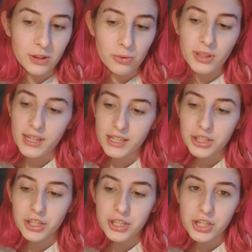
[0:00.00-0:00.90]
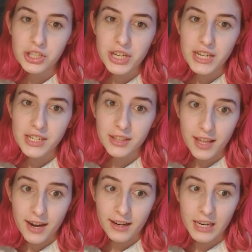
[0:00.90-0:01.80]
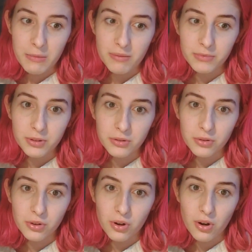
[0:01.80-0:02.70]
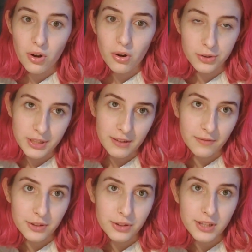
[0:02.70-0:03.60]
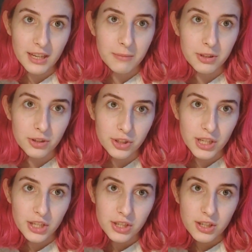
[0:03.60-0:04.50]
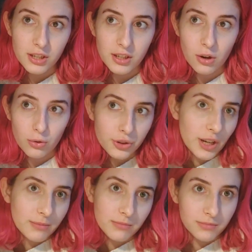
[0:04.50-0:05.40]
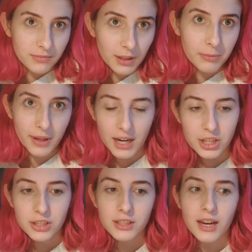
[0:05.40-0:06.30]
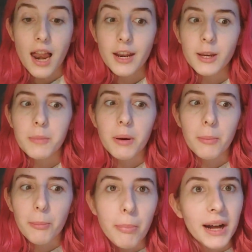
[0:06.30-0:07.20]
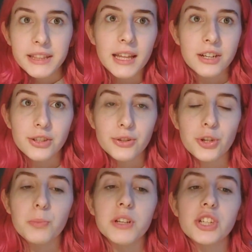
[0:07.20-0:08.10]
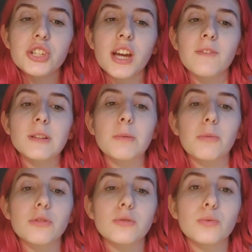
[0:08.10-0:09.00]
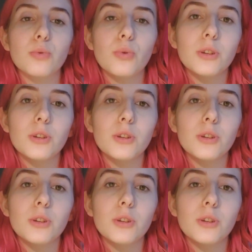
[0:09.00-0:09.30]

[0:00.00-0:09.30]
Tutaj jest 46 literek, ja mam tylko 8, więc zostaje mi 38 jakby reszty, ale nie ma bata, że to zrobię dzisiaj, więc po prostu